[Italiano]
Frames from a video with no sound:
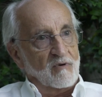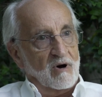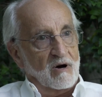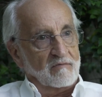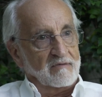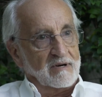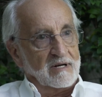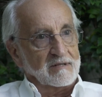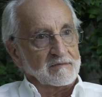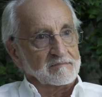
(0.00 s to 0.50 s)

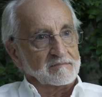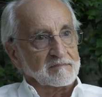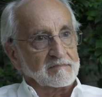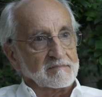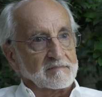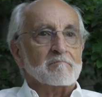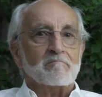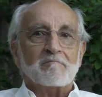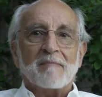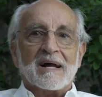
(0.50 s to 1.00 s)
nuova,
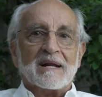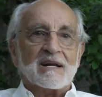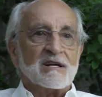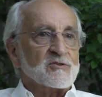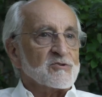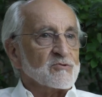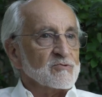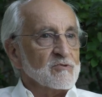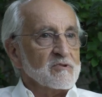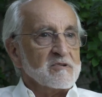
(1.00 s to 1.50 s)
ma
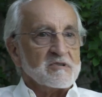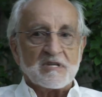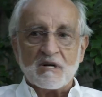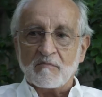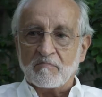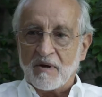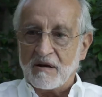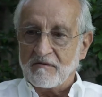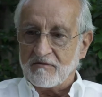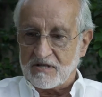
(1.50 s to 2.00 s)
nessuno
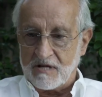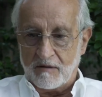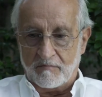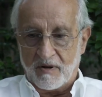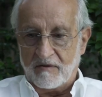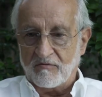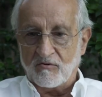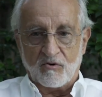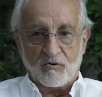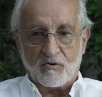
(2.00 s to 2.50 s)
sapeva,
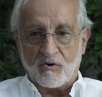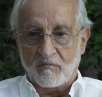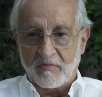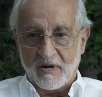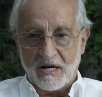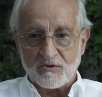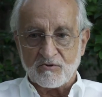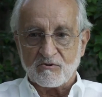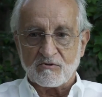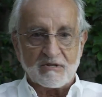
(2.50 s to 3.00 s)
sapevano
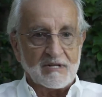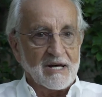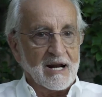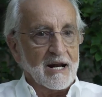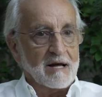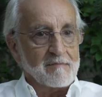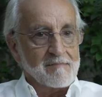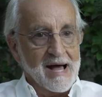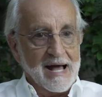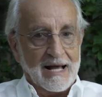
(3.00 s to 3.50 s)
come aggiustare
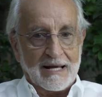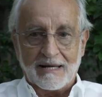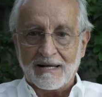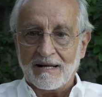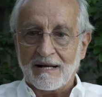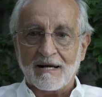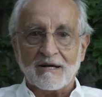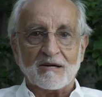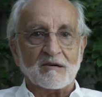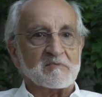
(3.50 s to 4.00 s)
la
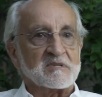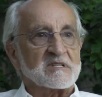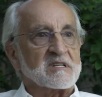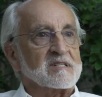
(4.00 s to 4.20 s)
macchina, come